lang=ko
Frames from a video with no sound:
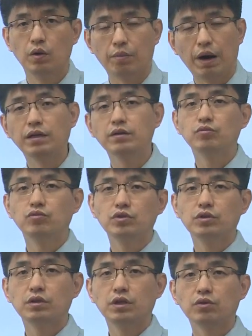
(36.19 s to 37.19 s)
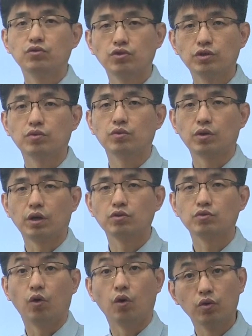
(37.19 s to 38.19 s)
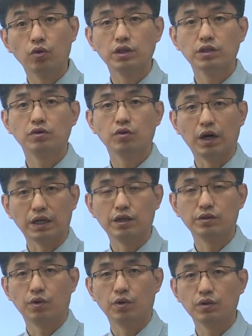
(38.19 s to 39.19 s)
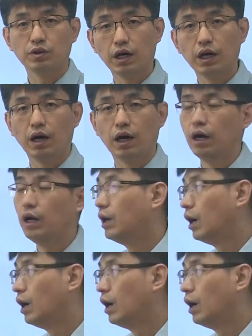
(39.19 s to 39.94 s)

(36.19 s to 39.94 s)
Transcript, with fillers: 많은 문의를 해주시고 되게 좀 어려워하시는 것 같아서 제가